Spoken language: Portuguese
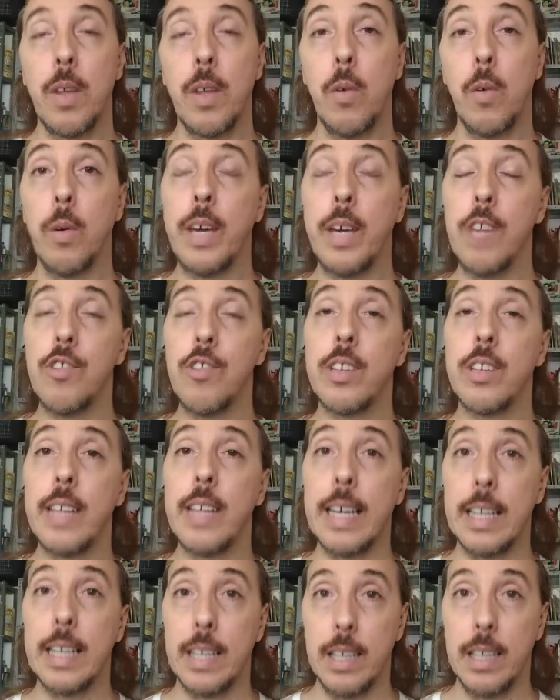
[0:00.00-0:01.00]
O que a gente
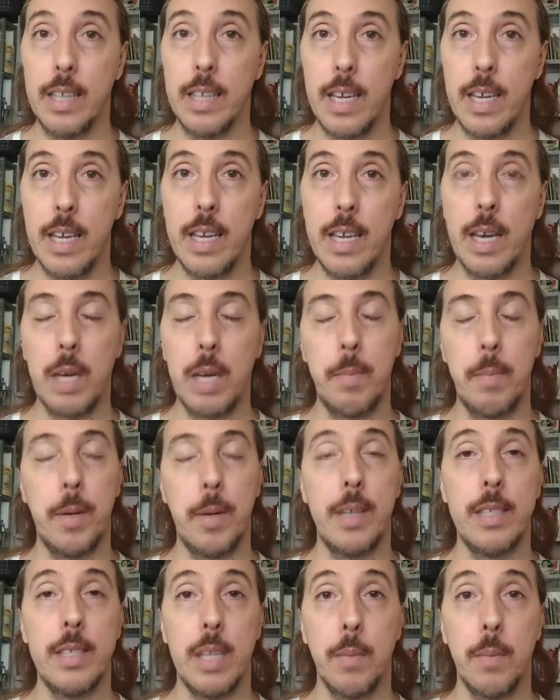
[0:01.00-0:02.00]
tem que entender é que, por
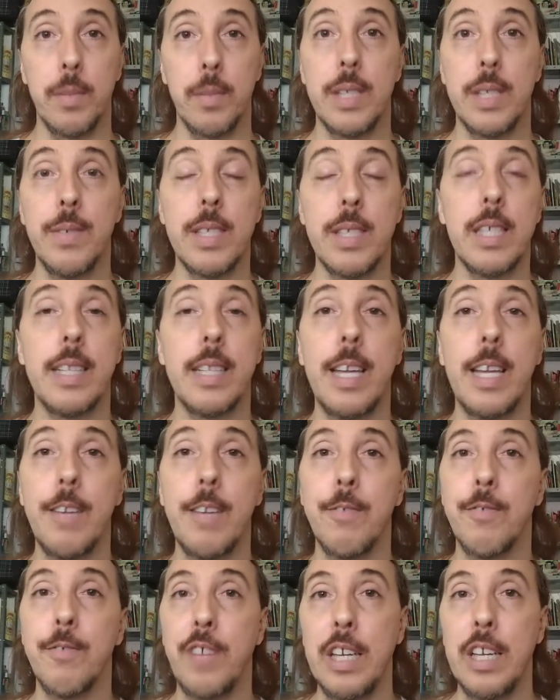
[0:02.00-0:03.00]
exemplo, se você
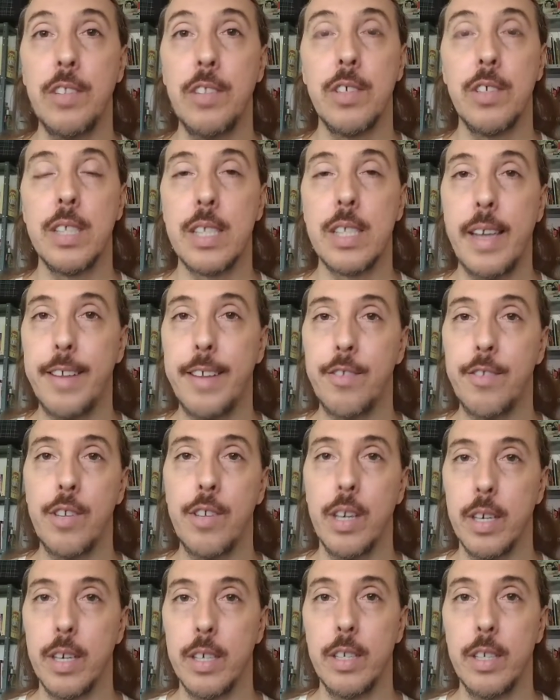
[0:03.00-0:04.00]
tem 27
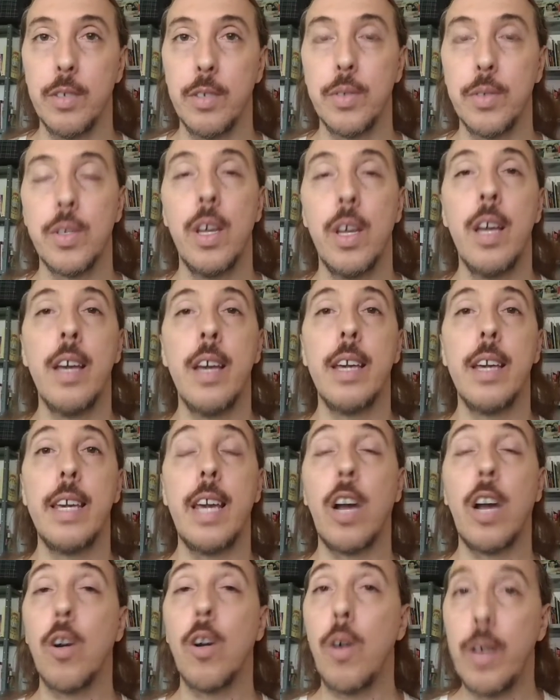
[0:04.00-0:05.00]
anos e
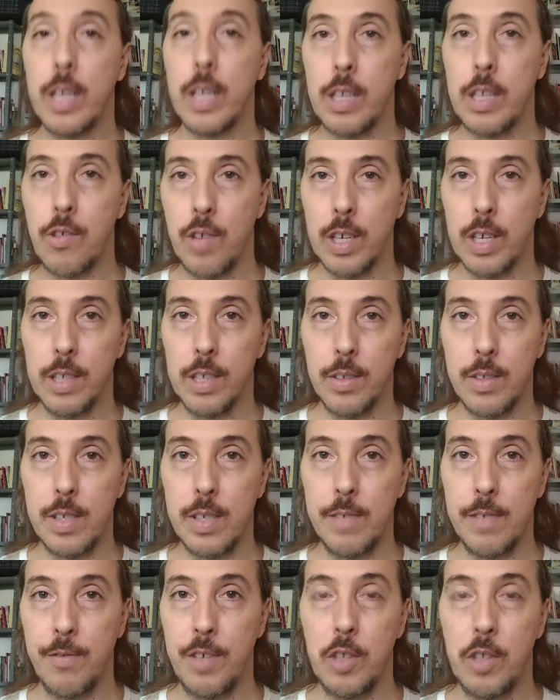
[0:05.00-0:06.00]
agora está chegando
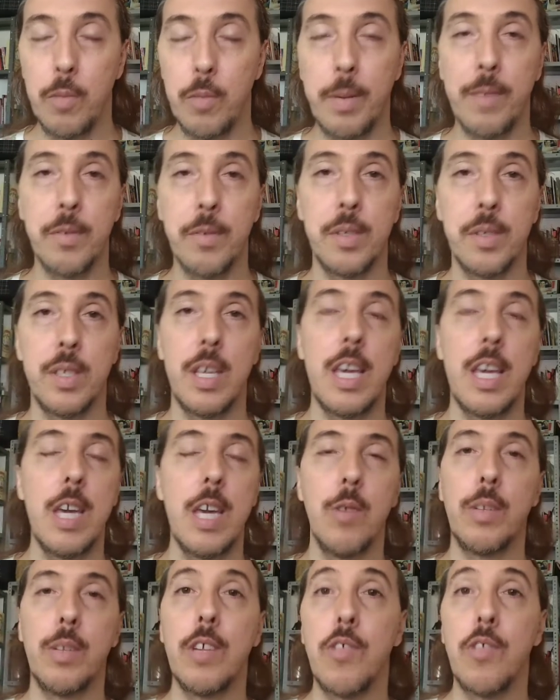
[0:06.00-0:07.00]
esse vídeo para você,
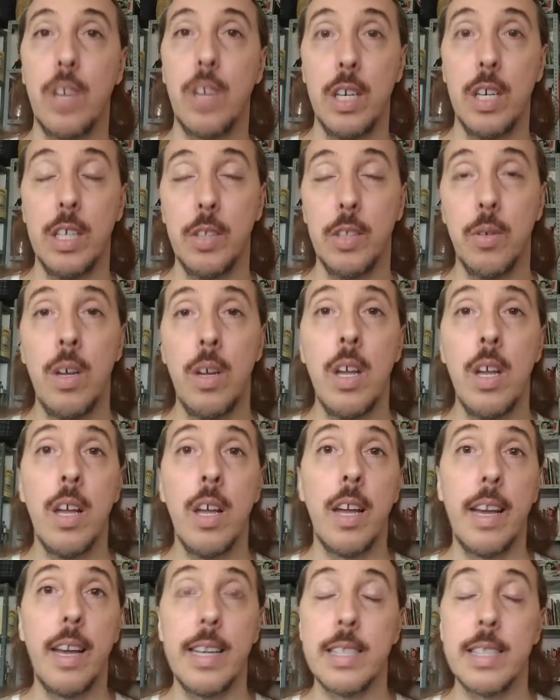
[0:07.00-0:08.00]
ou está chegando
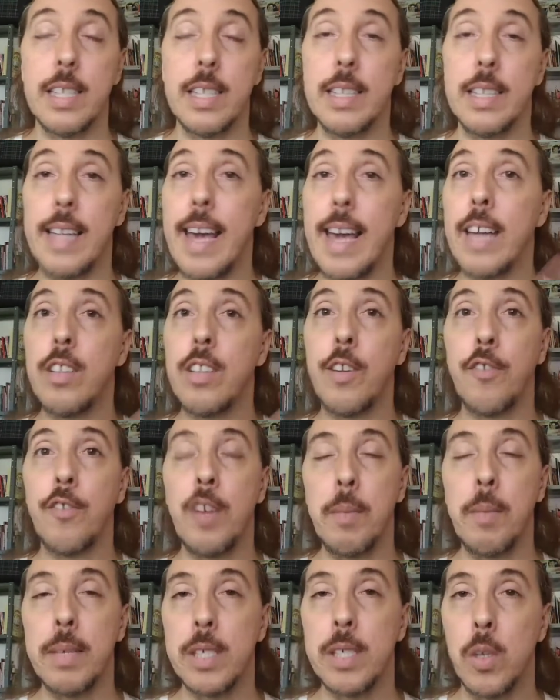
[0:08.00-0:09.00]
essa ideia de
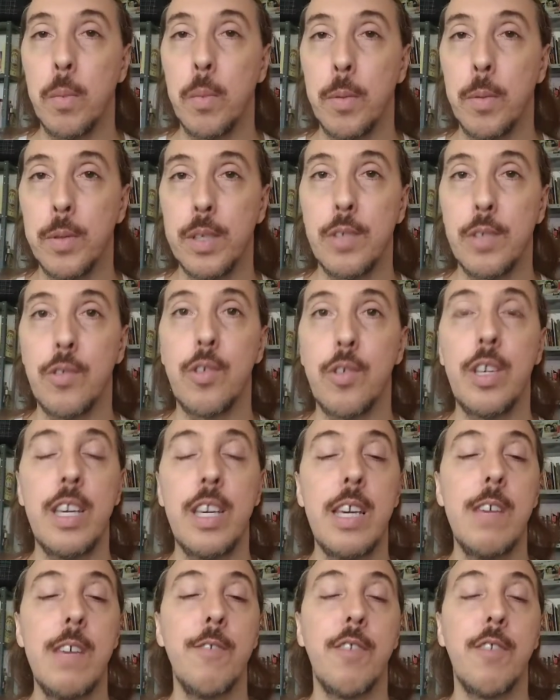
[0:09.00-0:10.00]
afirmação
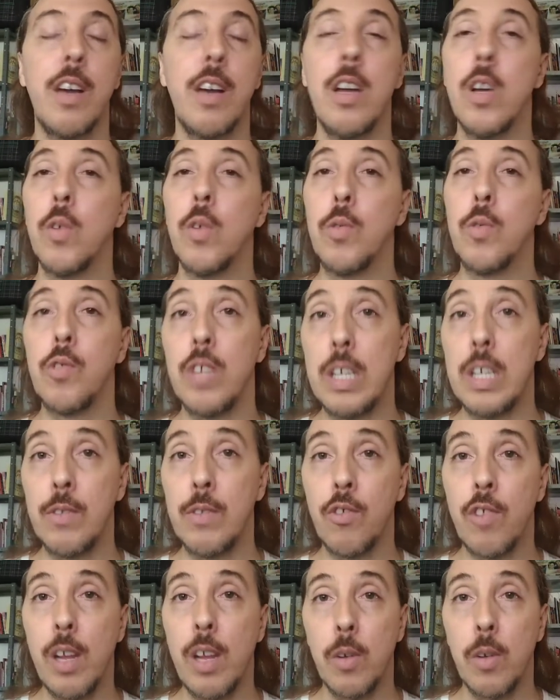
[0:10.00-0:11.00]
positiva, os
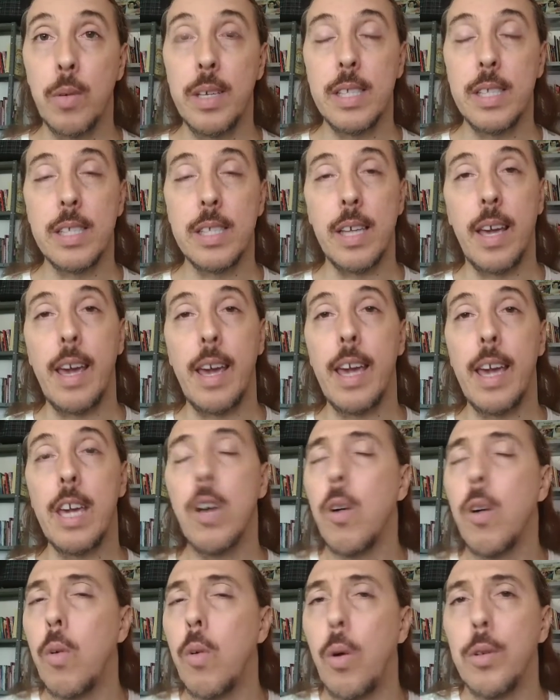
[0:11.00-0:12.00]
livros da Louise Hay
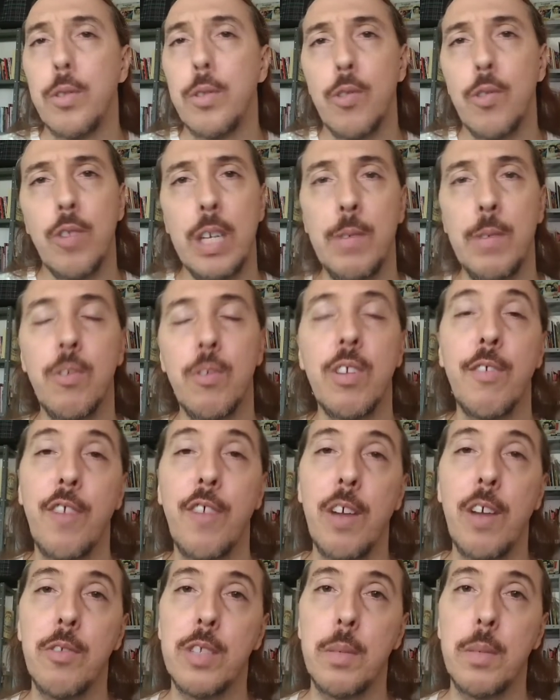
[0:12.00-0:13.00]
ou outros livros que
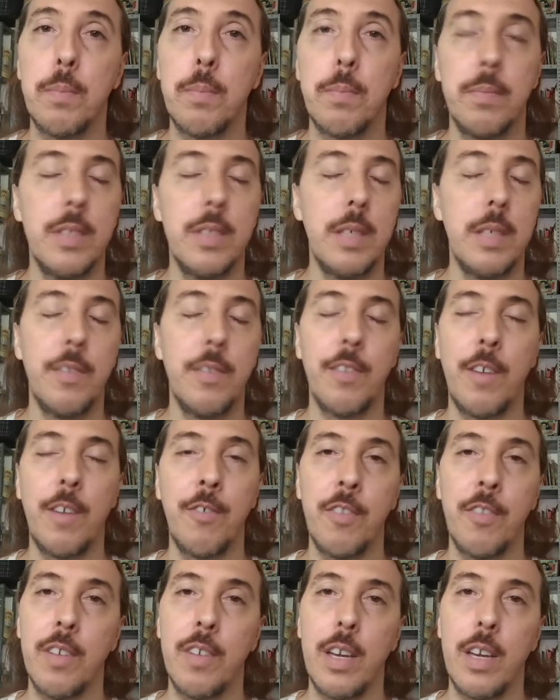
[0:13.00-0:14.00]
falam de, de
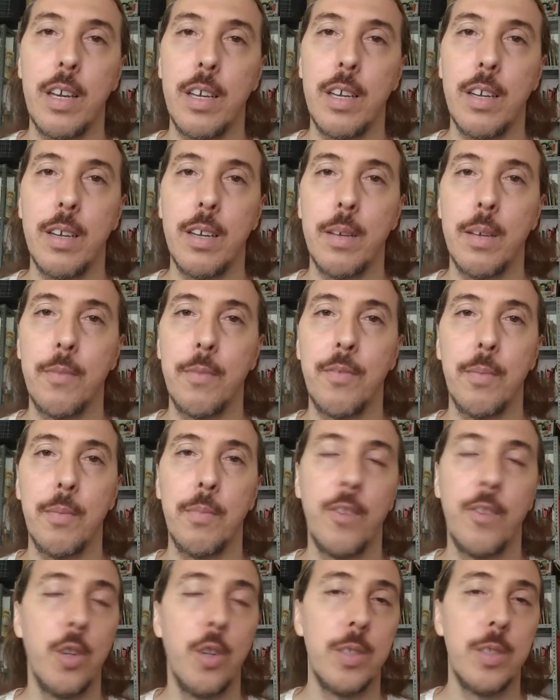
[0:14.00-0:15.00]
uh,
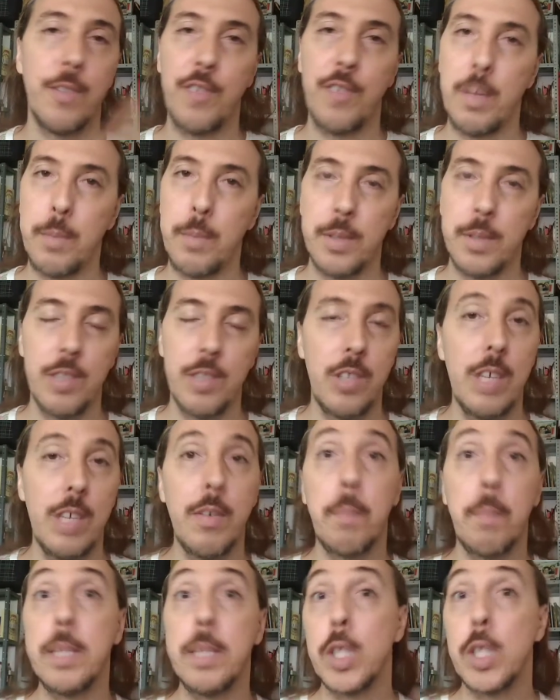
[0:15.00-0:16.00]
filosofia
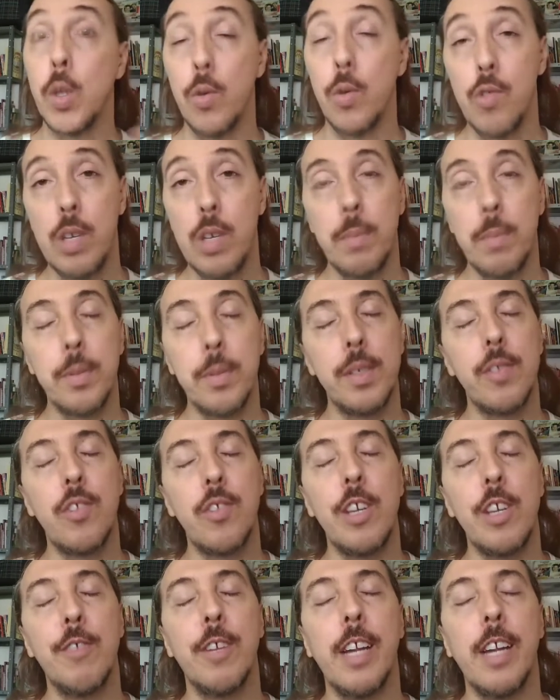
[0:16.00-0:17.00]
positiva, psicologia
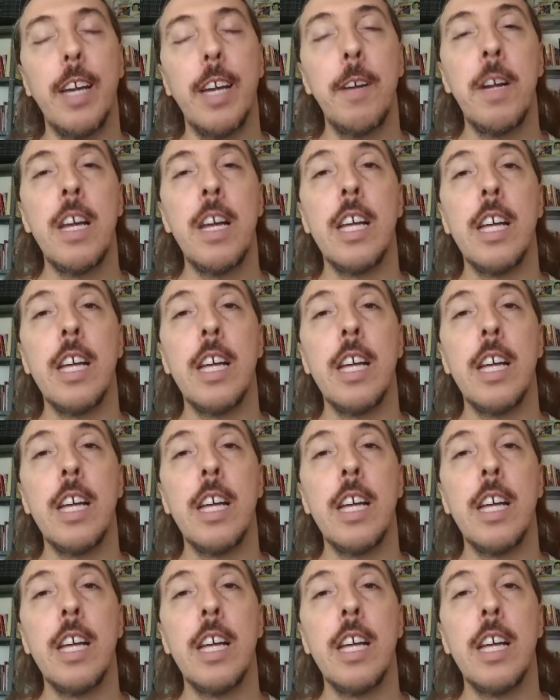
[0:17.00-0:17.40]
positiva, né?